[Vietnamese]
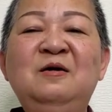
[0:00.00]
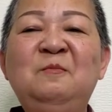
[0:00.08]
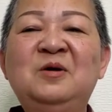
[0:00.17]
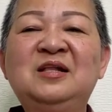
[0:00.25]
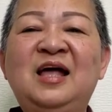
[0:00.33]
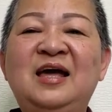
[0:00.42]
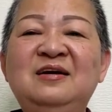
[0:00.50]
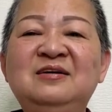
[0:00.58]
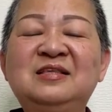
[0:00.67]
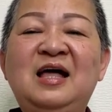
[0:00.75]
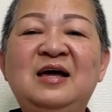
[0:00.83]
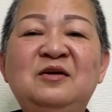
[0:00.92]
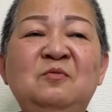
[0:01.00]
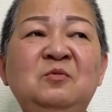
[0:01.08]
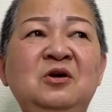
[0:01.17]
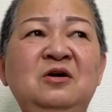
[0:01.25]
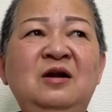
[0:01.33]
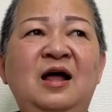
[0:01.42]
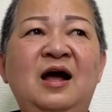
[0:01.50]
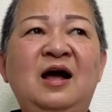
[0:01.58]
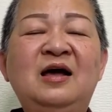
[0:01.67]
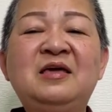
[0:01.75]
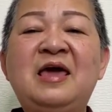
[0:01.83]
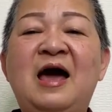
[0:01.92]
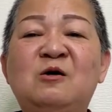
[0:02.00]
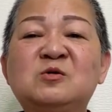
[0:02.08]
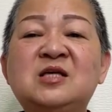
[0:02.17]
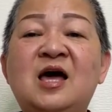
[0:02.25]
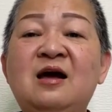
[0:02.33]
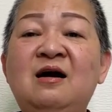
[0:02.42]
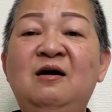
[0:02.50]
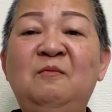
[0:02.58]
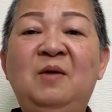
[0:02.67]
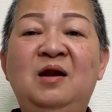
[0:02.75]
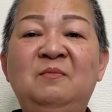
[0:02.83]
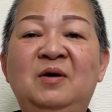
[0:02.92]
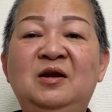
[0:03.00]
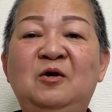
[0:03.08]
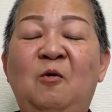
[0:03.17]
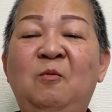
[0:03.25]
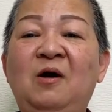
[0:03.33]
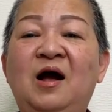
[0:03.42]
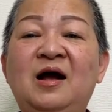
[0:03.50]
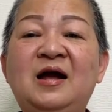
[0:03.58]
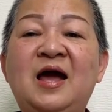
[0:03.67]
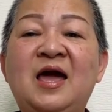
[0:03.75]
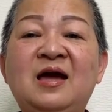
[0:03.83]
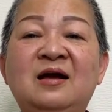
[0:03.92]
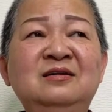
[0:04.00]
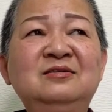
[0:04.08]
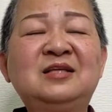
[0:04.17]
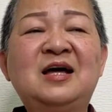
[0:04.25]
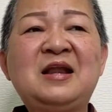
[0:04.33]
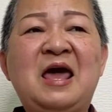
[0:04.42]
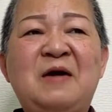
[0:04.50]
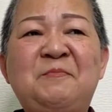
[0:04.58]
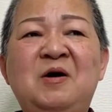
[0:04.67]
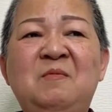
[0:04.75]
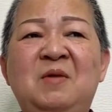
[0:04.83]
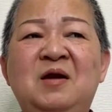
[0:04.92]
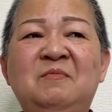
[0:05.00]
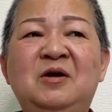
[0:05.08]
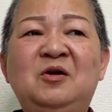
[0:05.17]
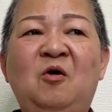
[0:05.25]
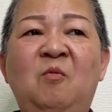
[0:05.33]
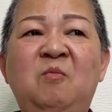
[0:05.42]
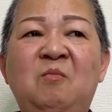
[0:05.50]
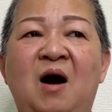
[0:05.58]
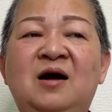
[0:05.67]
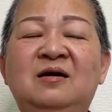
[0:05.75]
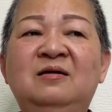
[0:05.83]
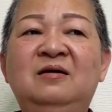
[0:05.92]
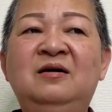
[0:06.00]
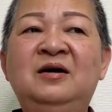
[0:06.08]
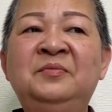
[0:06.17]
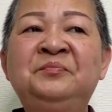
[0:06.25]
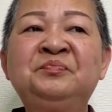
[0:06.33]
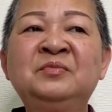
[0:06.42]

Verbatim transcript: mình thấy người ta giống như là hả giàu sang hơn mình mình cũng hả ghét người ta đẹp hơn mình mình cũng bực nữa